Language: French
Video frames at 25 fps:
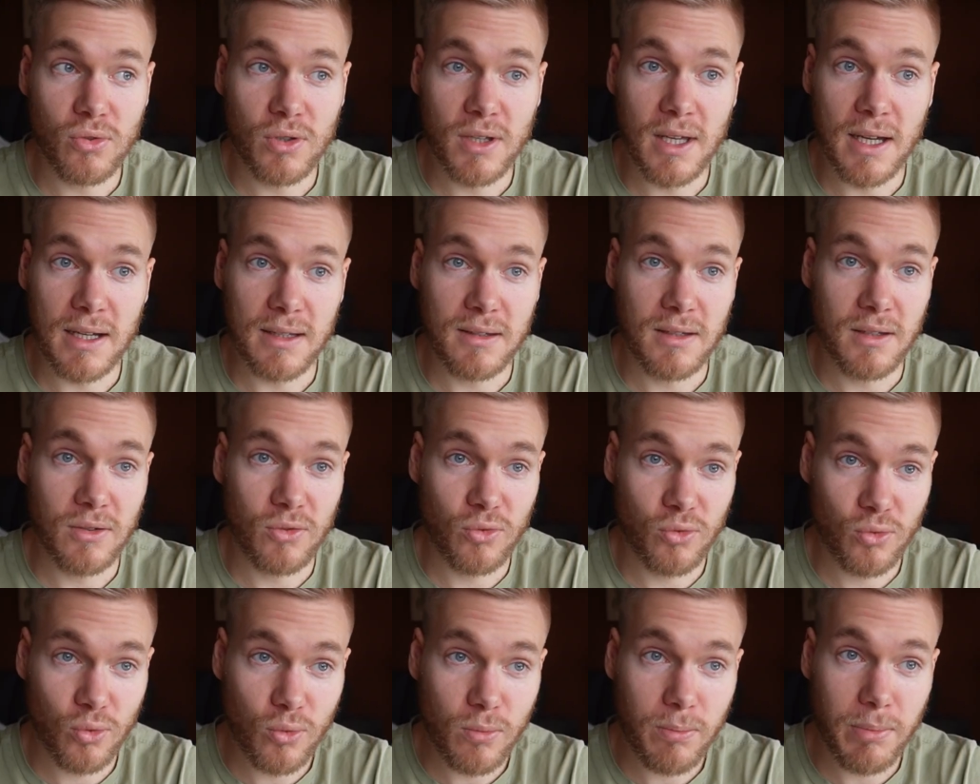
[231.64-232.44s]
de garder
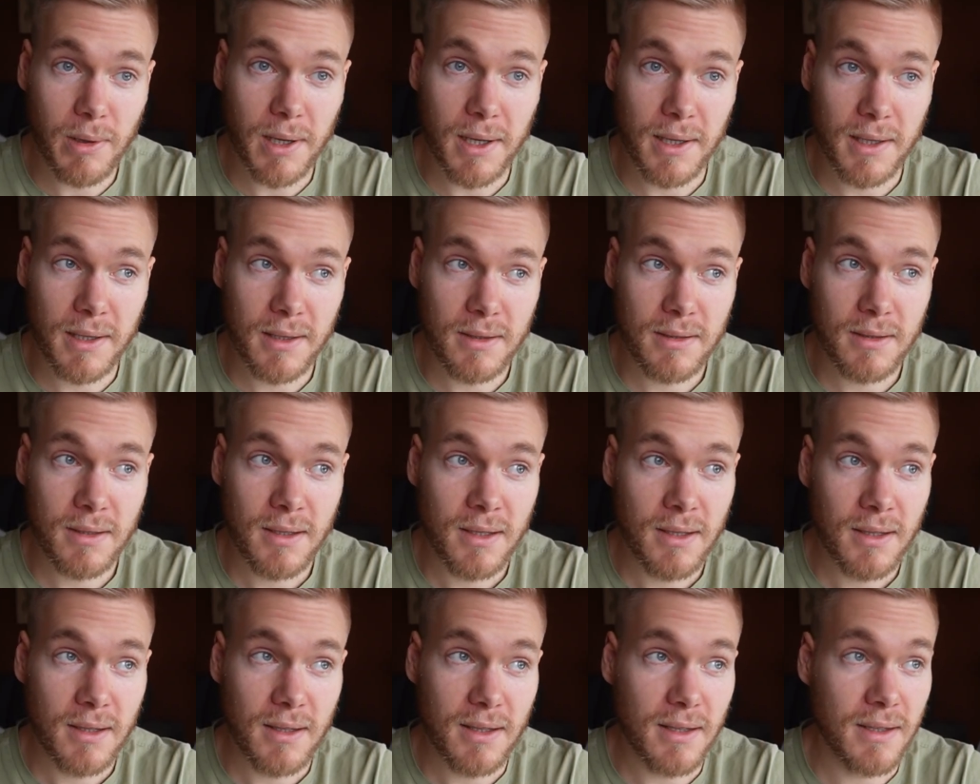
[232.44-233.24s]
tout pareil
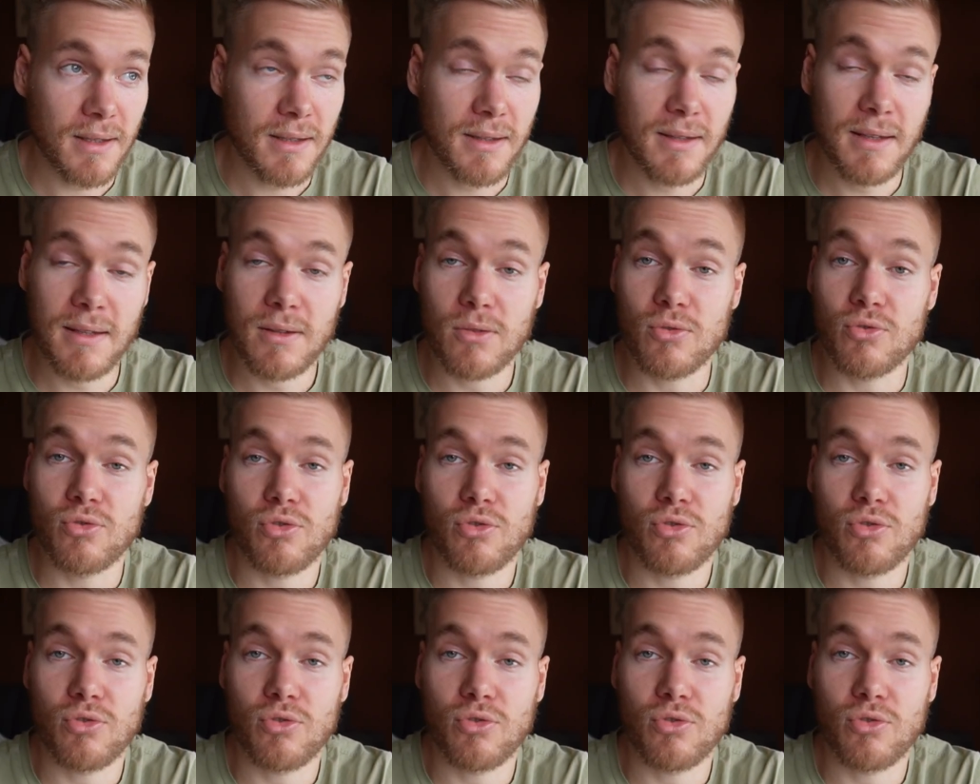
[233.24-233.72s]
et d'être